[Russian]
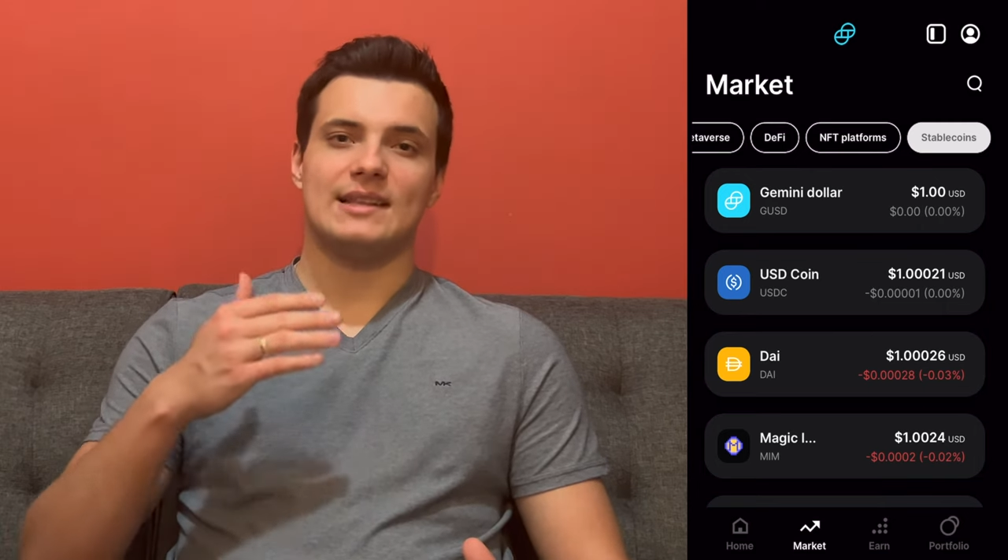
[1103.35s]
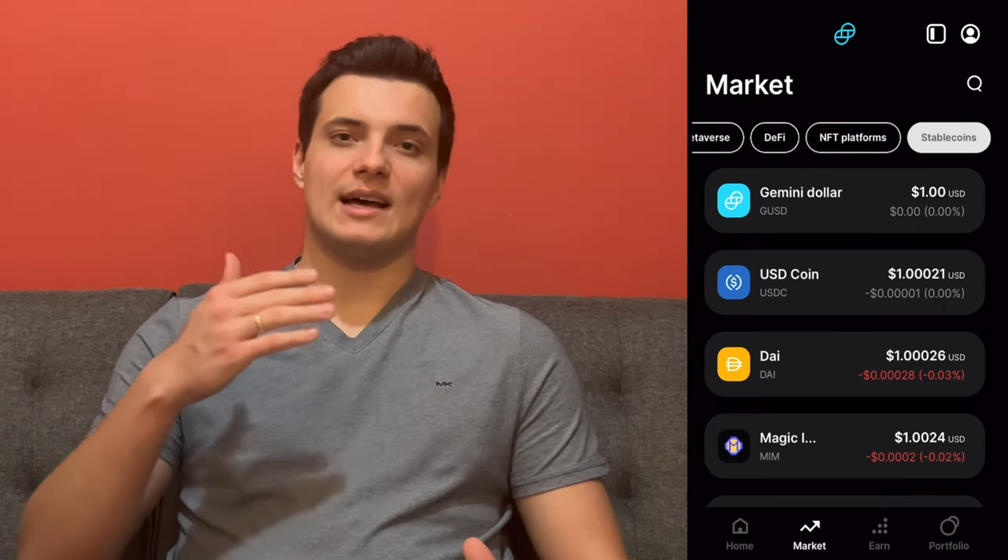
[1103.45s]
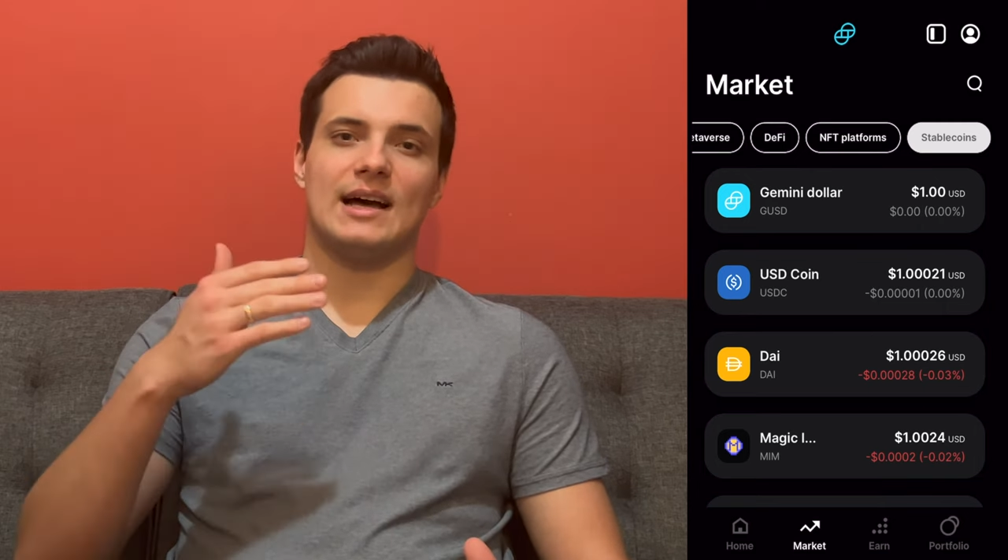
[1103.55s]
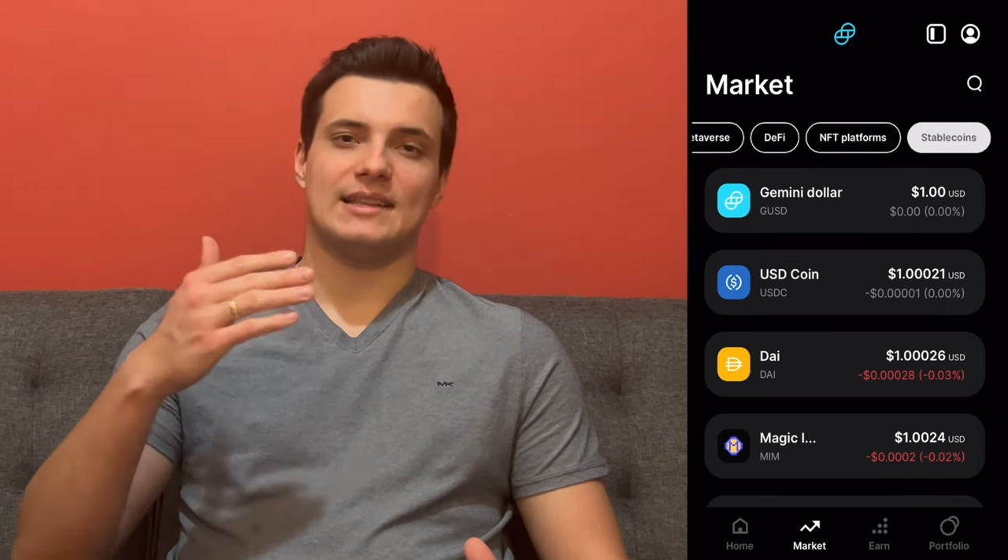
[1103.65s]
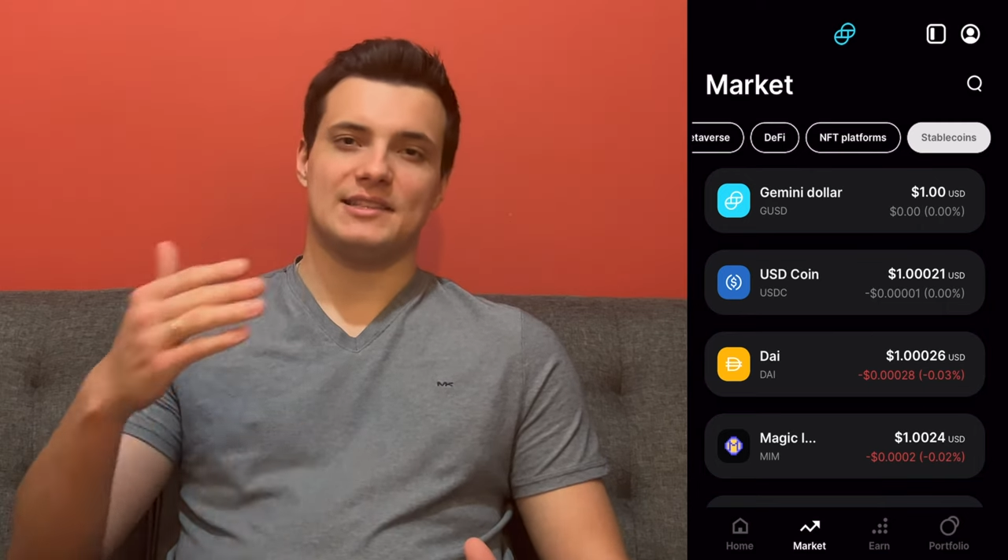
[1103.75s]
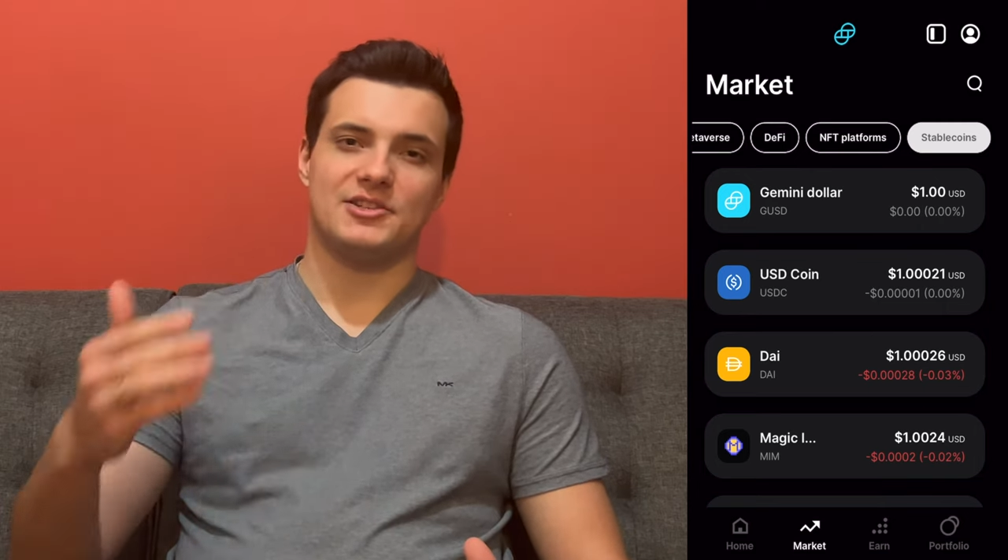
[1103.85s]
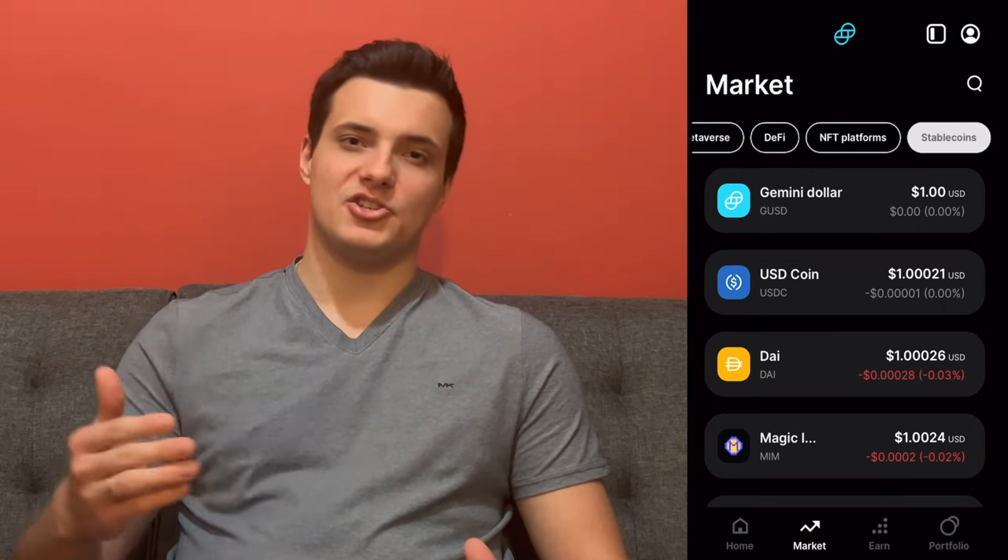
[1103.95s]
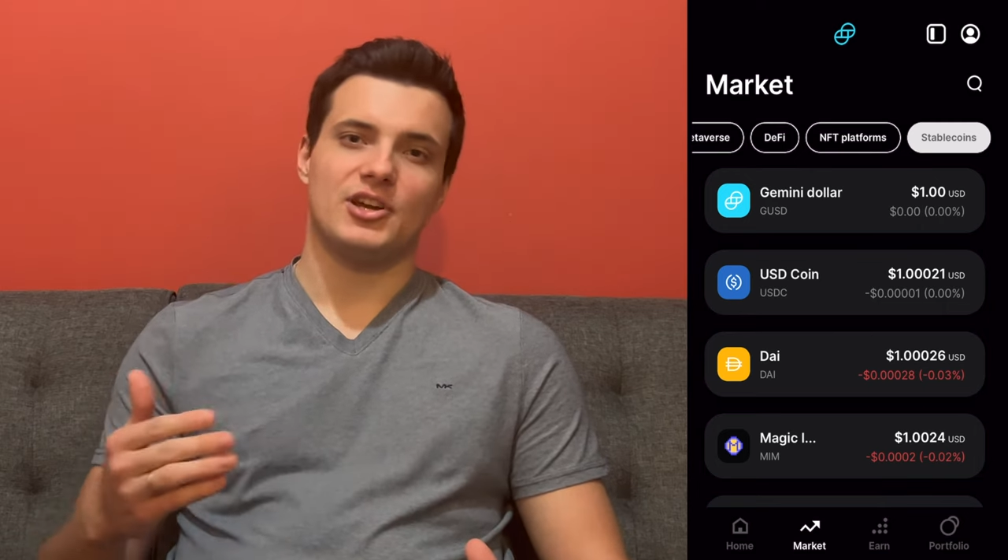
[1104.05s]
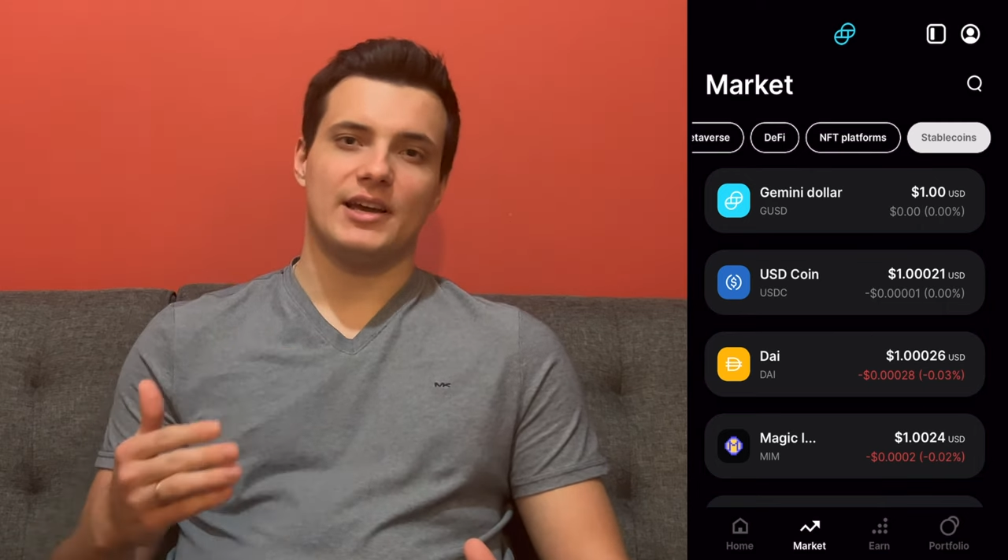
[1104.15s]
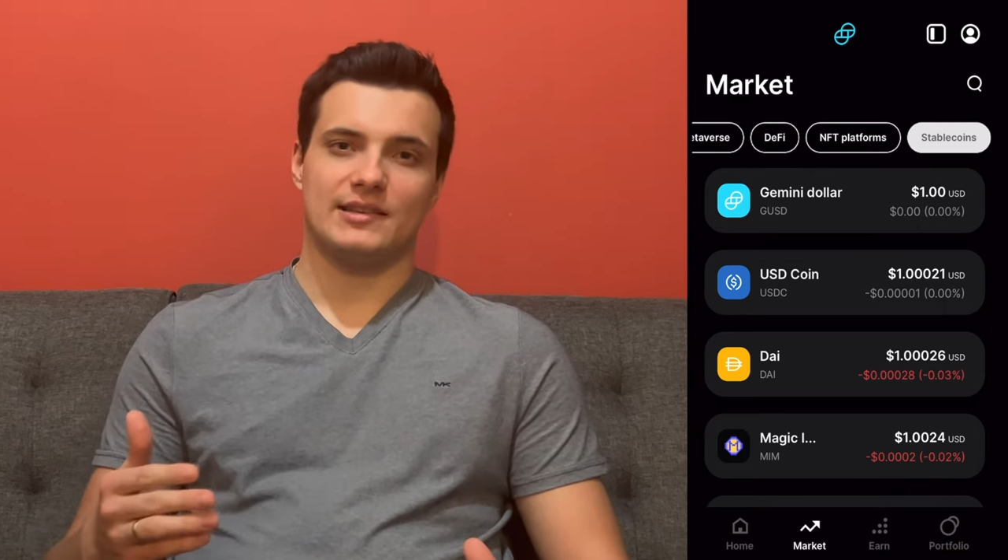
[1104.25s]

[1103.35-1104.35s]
отличает